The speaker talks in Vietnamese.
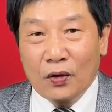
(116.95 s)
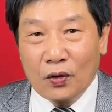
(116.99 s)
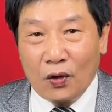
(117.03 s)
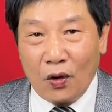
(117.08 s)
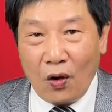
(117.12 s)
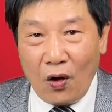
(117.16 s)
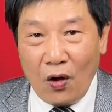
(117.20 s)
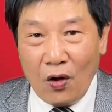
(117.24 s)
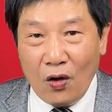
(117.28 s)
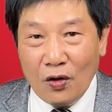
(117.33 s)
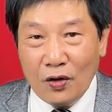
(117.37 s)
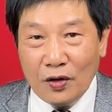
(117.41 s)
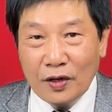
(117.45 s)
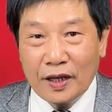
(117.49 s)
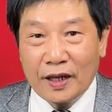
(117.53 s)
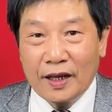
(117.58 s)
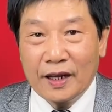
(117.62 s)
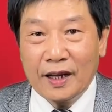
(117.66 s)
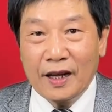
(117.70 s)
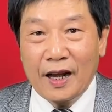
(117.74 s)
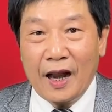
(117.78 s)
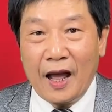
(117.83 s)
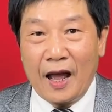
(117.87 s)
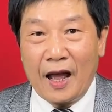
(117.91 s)
có
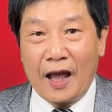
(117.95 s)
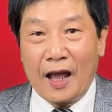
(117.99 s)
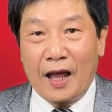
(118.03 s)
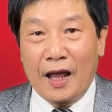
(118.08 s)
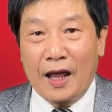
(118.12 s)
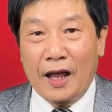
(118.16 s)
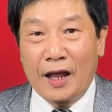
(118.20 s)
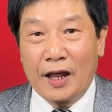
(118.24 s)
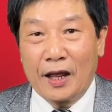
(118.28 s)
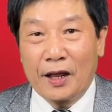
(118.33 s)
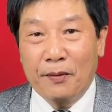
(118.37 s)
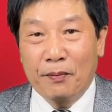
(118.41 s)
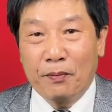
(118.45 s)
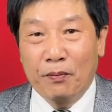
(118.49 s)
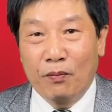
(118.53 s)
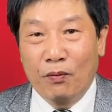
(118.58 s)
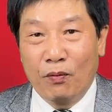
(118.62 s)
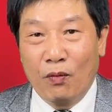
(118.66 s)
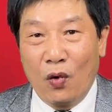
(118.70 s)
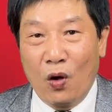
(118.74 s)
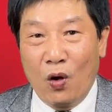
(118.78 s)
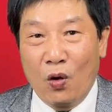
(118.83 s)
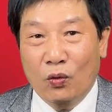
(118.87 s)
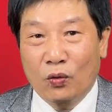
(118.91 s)
nghĩa là
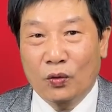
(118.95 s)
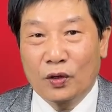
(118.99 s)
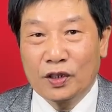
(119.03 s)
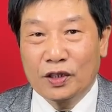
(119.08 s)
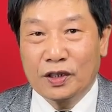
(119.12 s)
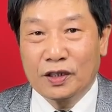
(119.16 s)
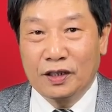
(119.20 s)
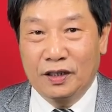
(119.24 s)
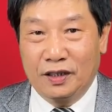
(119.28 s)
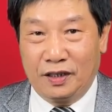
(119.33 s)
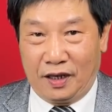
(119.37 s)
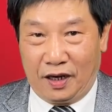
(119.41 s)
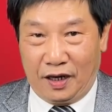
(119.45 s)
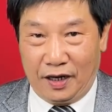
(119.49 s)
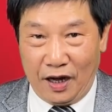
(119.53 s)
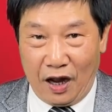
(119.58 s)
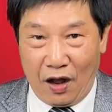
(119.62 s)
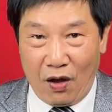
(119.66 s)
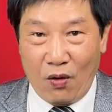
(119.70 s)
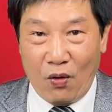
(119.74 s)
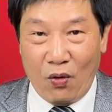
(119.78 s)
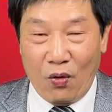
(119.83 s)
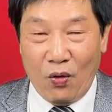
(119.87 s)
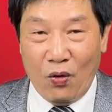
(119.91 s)
một cái sự khởi
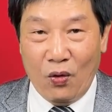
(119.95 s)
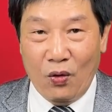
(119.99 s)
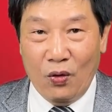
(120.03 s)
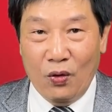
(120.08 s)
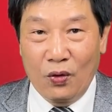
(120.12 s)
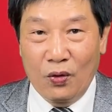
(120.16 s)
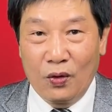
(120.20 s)
đầu